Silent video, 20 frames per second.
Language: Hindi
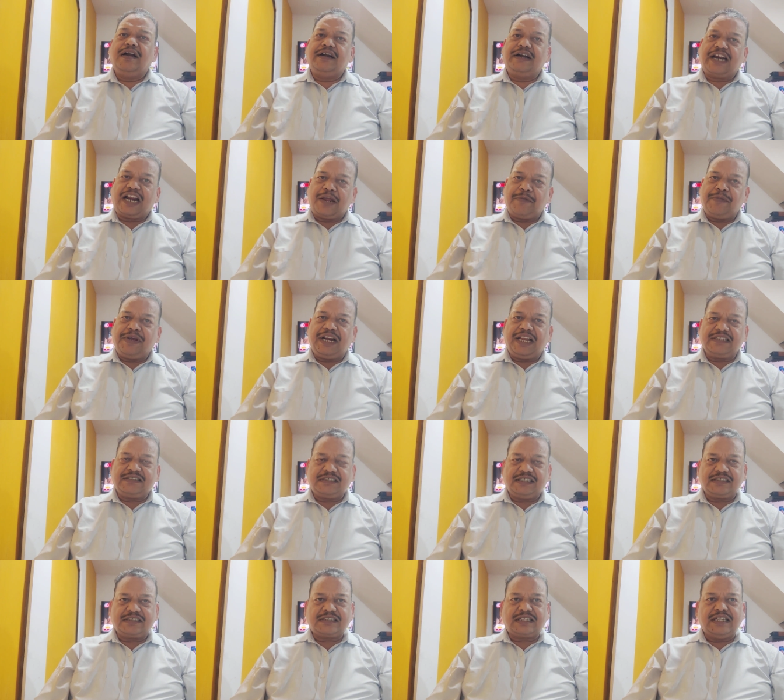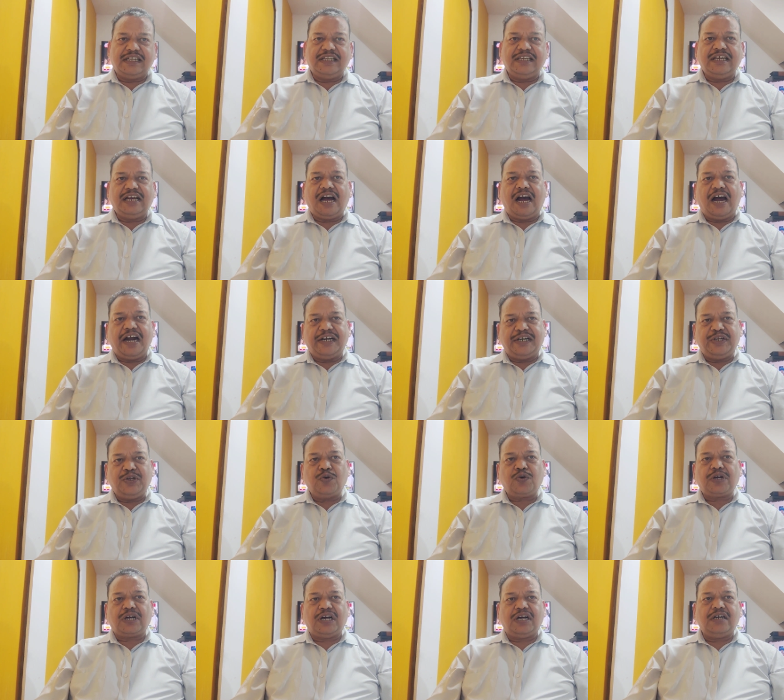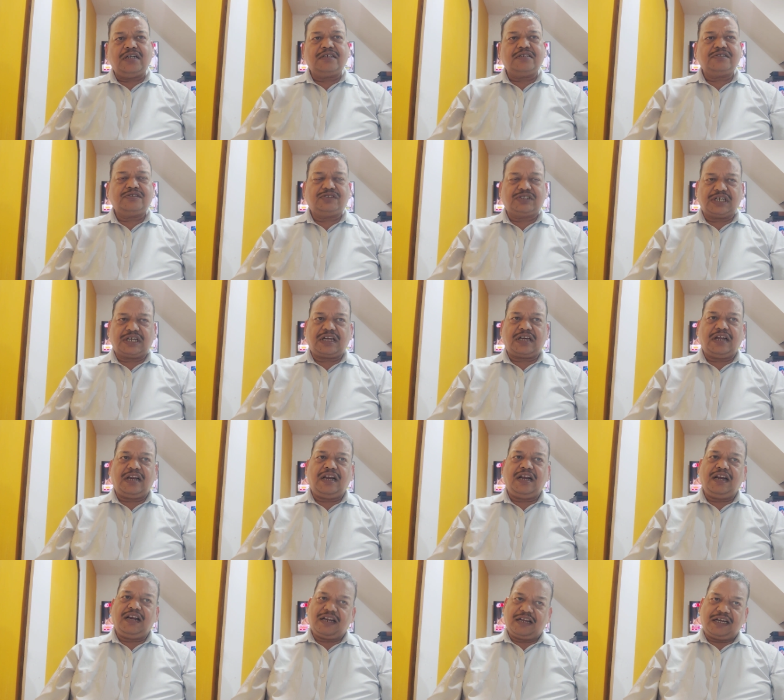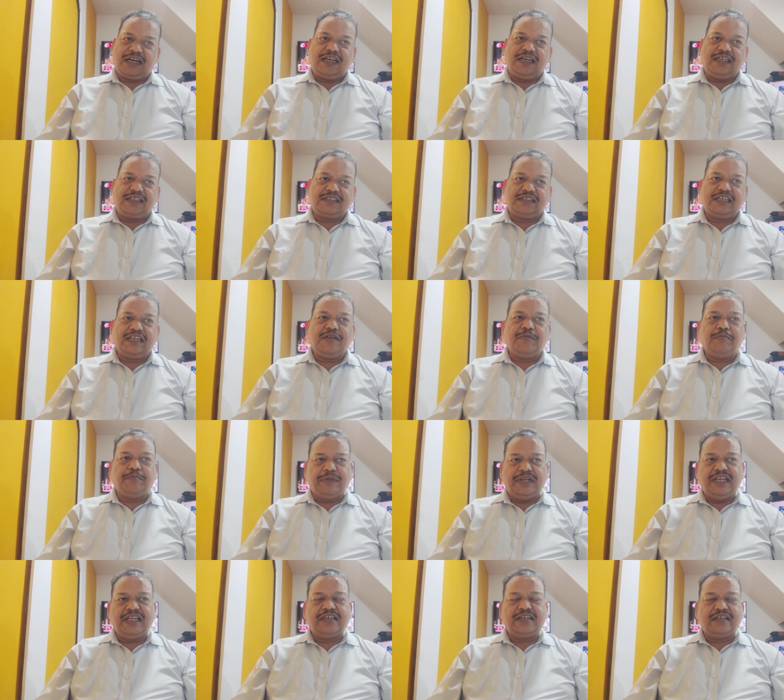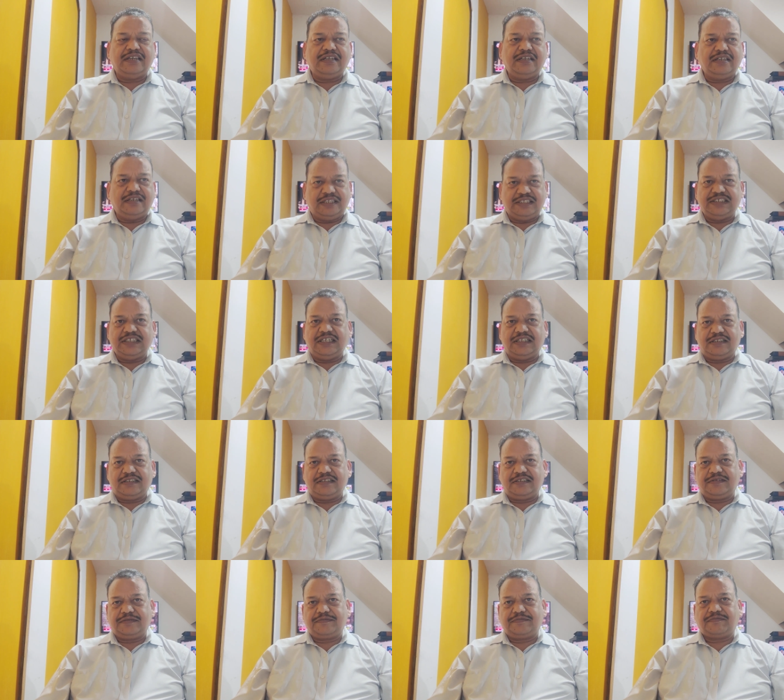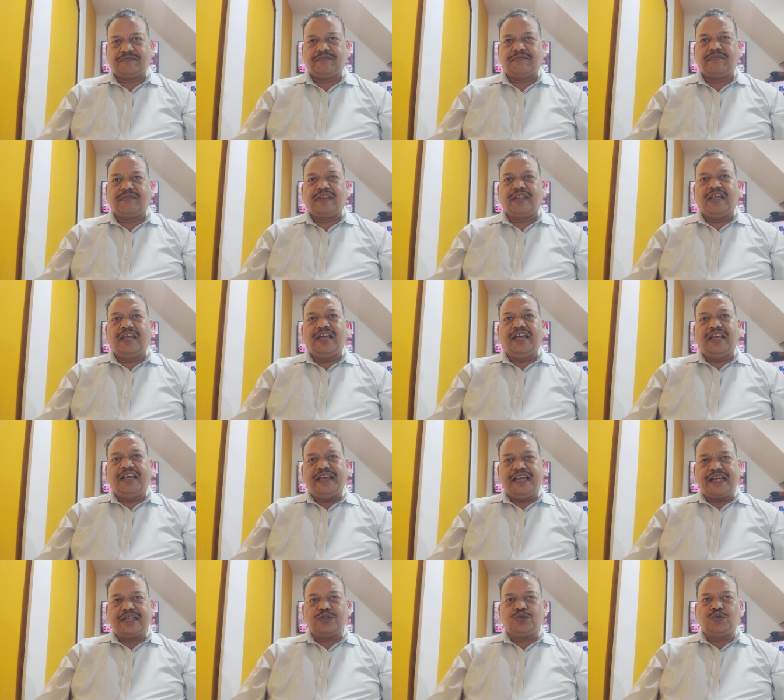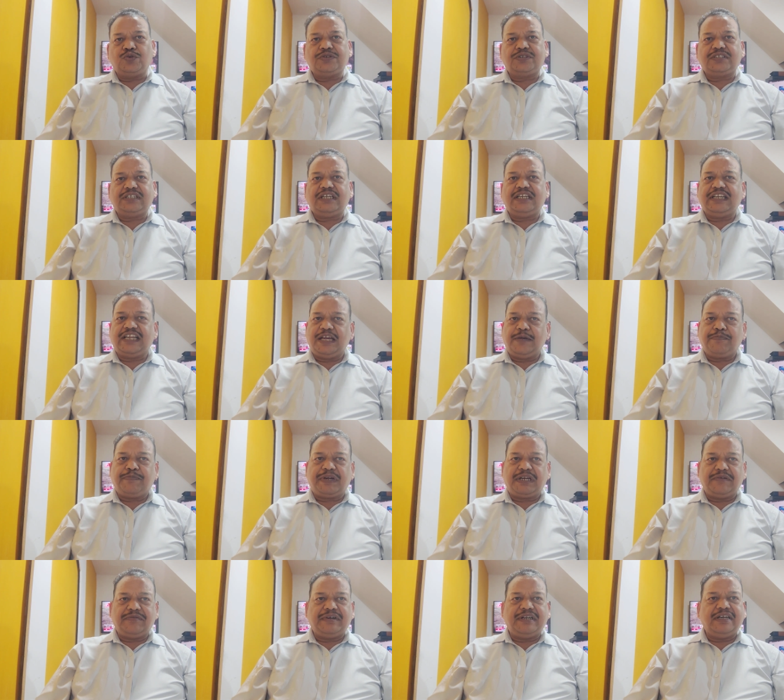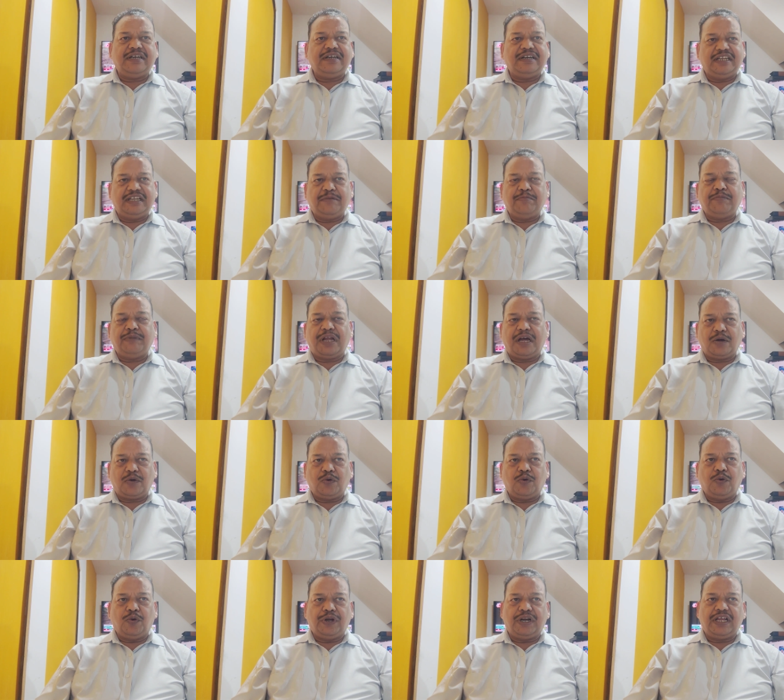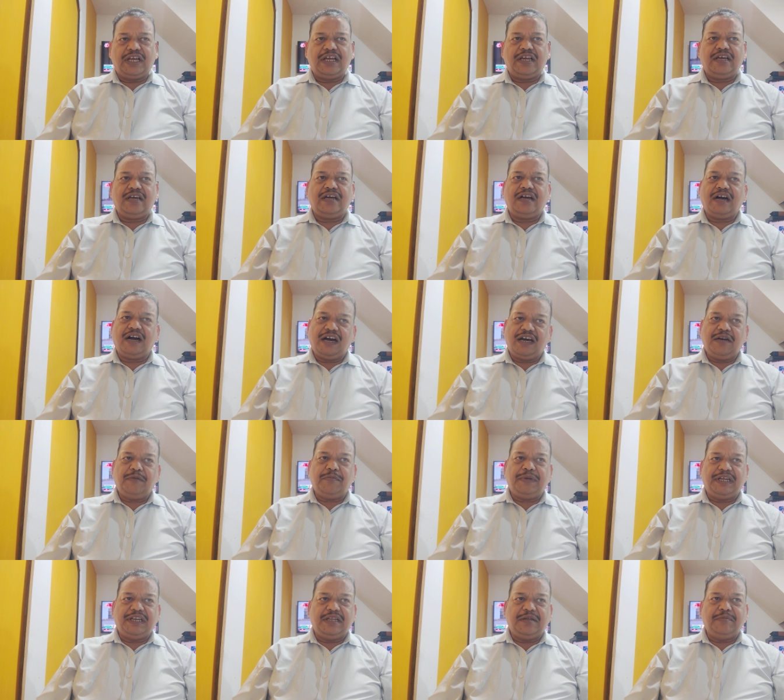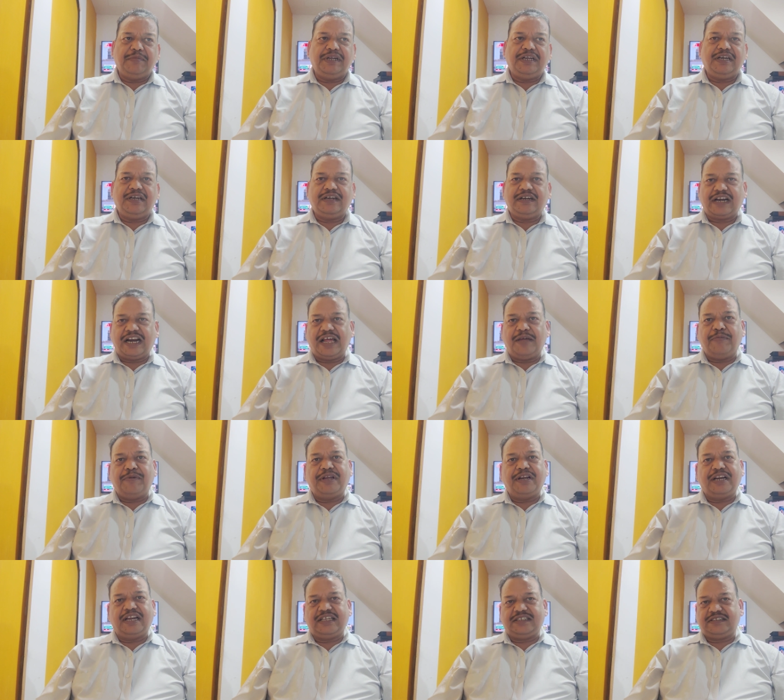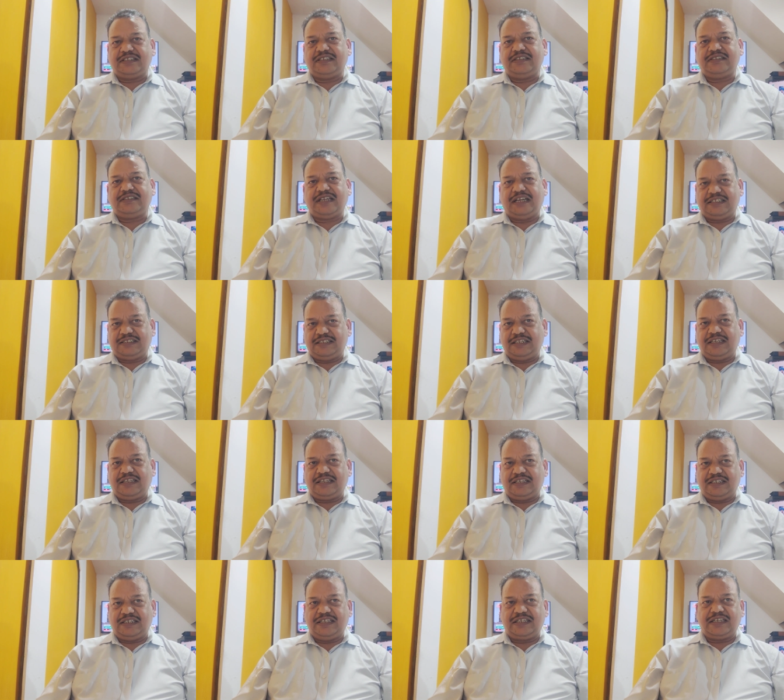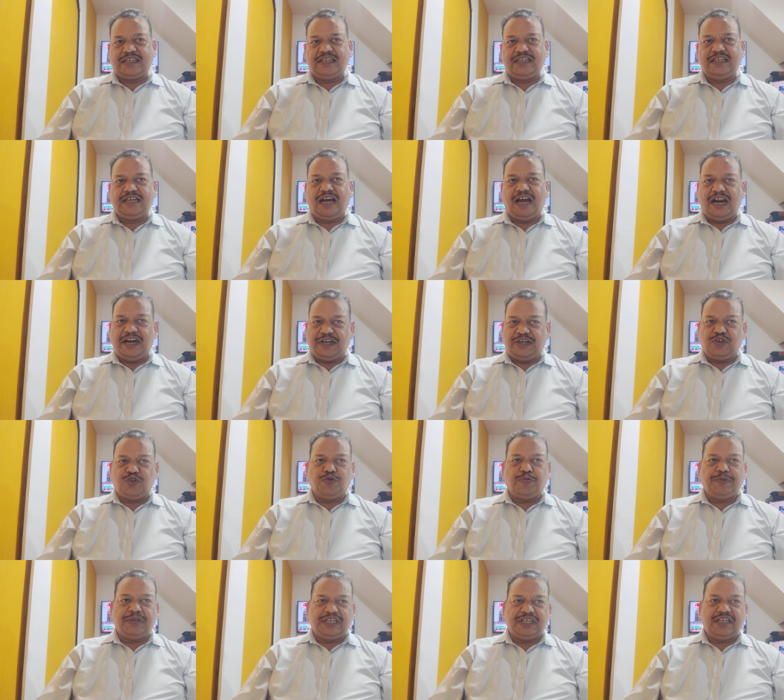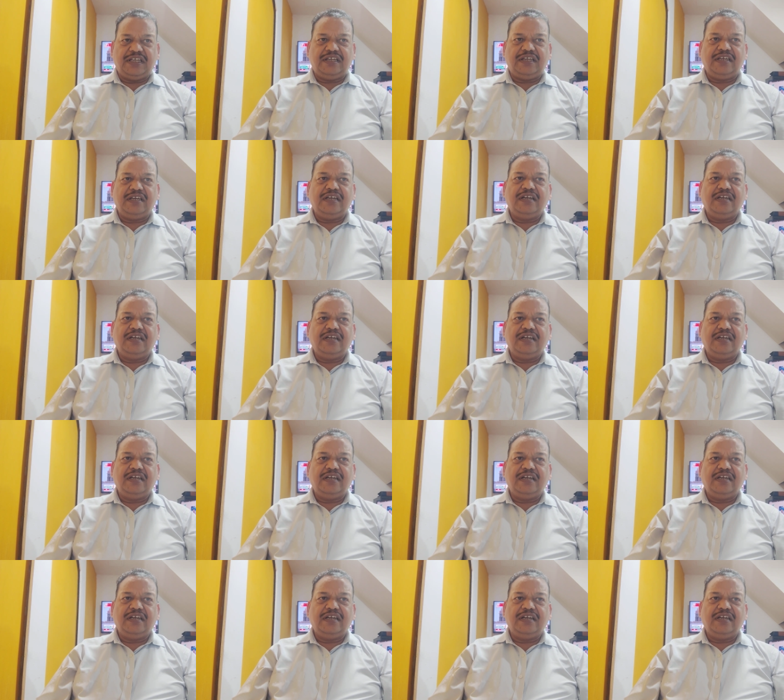ड्राइविंग लाइसेंस के लिए आरटीओ का चक्कर लगाने से मिलेगी निजात एक जून से नए परिवहन नियम लागू हो रहे हैं हर महीने में ड्राइविंग लाइसेंस हासिल करने के लिए आरटीओ में ही